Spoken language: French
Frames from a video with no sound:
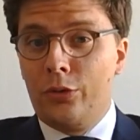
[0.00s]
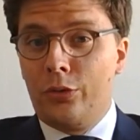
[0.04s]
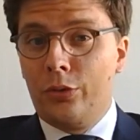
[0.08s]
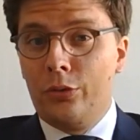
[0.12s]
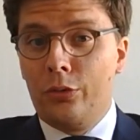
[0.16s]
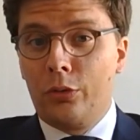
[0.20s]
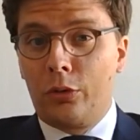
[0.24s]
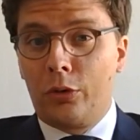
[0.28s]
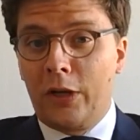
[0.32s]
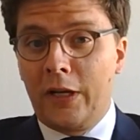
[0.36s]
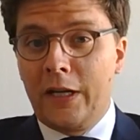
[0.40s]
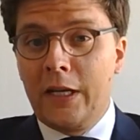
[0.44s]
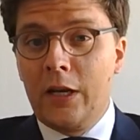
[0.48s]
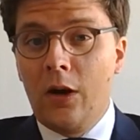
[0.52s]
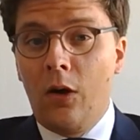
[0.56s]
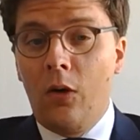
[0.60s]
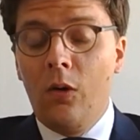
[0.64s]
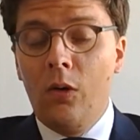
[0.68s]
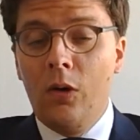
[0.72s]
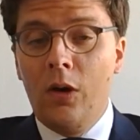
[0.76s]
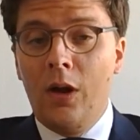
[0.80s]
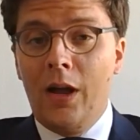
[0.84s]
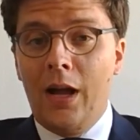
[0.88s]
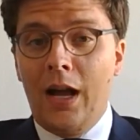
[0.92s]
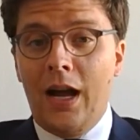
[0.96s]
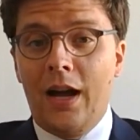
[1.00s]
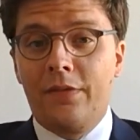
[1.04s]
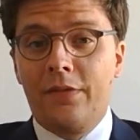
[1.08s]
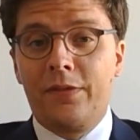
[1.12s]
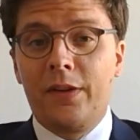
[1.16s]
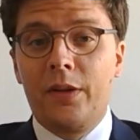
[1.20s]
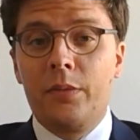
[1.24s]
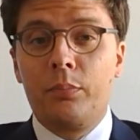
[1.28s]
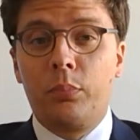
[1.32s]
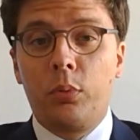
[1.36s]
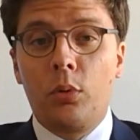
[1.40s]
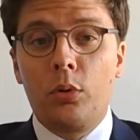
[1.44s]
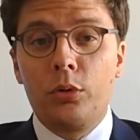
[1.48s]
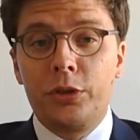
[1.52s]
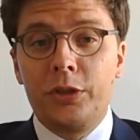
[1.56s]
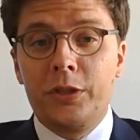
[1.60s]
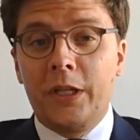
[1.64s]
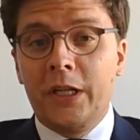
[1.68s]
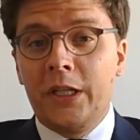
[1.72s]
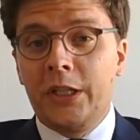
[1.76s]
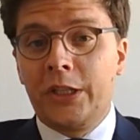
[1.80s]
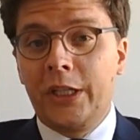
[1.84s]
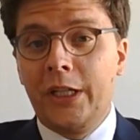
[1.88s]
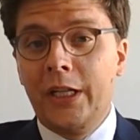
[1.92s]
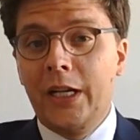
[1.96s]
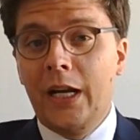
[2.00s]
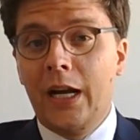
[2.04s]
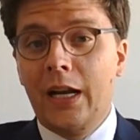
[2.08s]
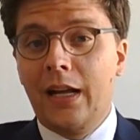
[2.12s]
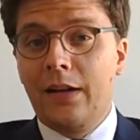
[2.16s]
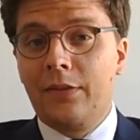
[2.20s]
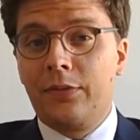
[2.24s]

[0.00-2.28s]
de nos clients afin de protéger